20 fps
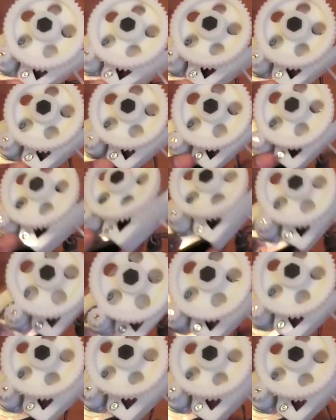muy
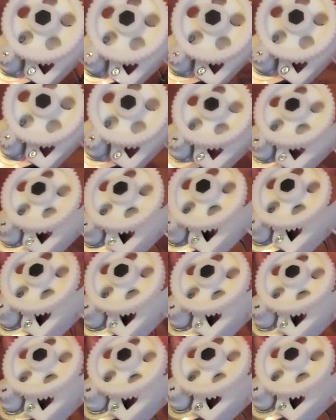importante porque el extrusor
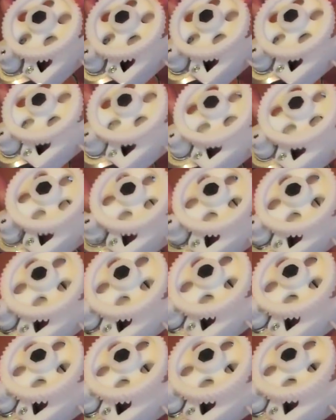fundamentalmente se va a
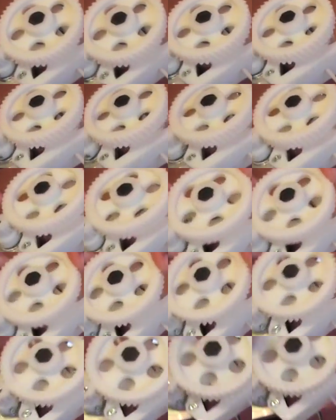mover hacia adelante
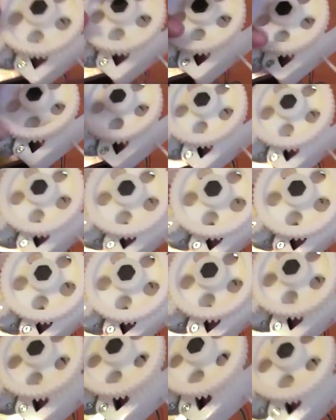para expulsar el
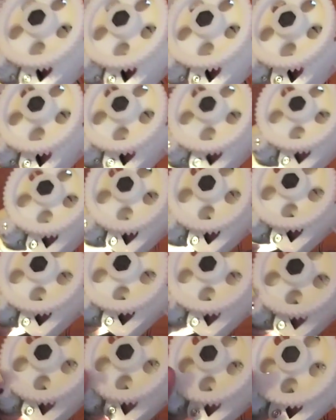plástico, pero es que también
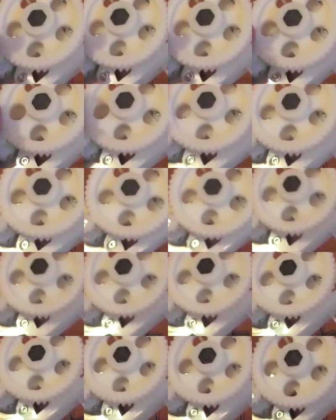se va a mover hacia
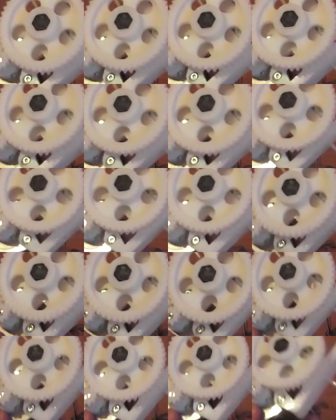atrás para